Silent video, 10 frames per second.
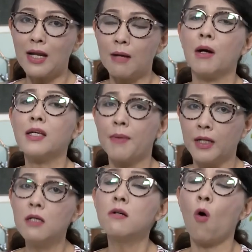là bởi vì mình
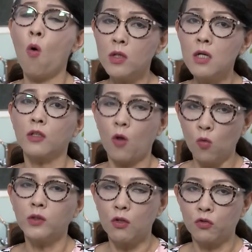uống, uống nước
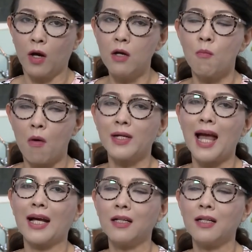đủ tiêu chuẩn của mỗi ngày.